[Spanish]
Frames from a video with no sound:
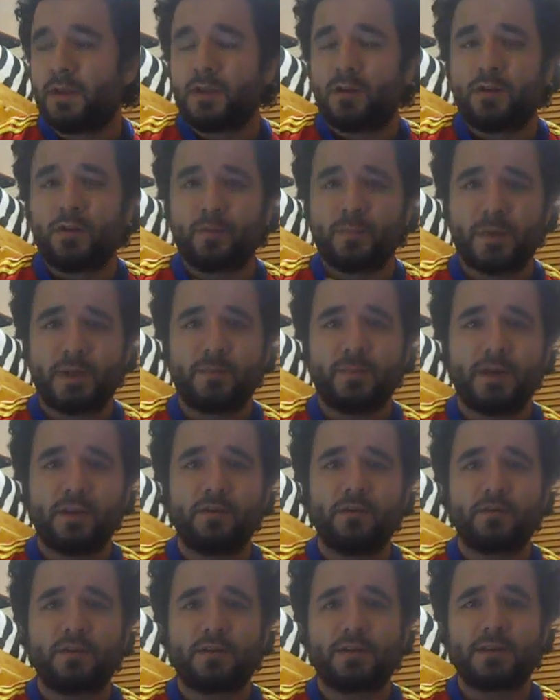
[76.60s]
Lo
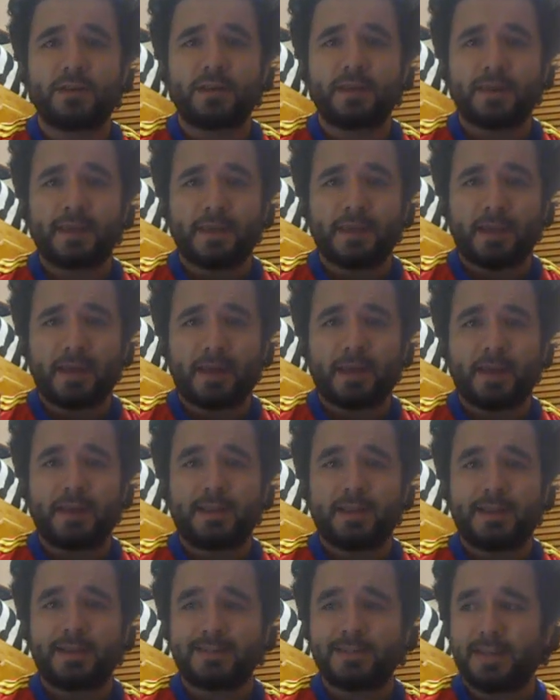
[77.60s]
primero que
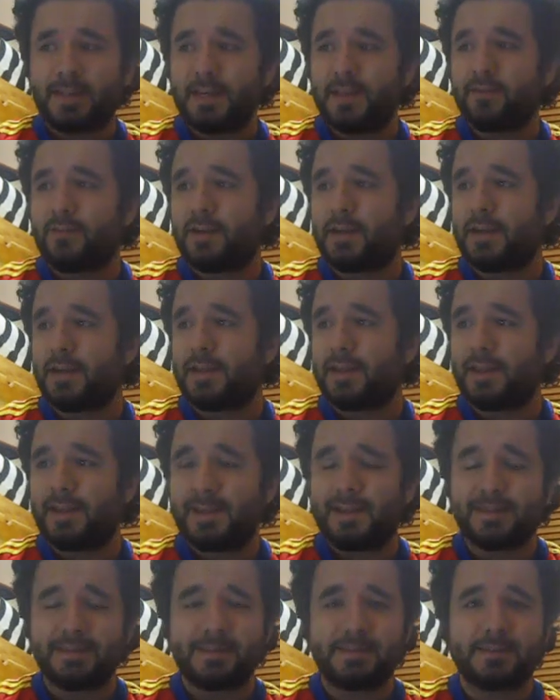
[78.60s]
hay que celebrar
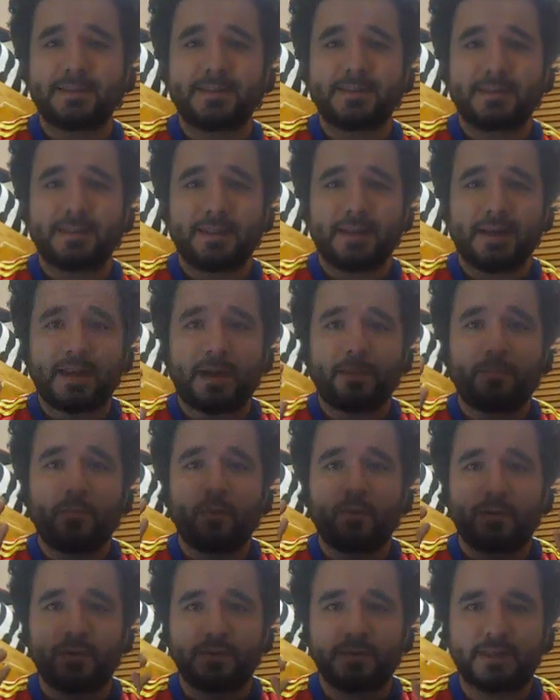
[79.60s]
es la
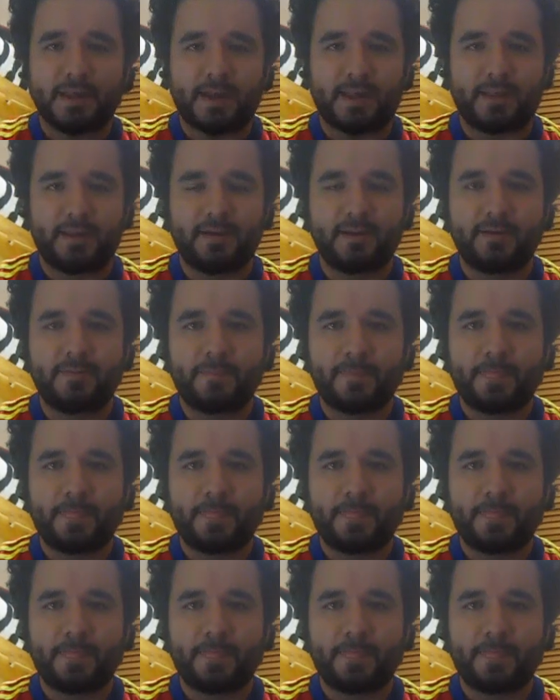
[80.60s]
portada.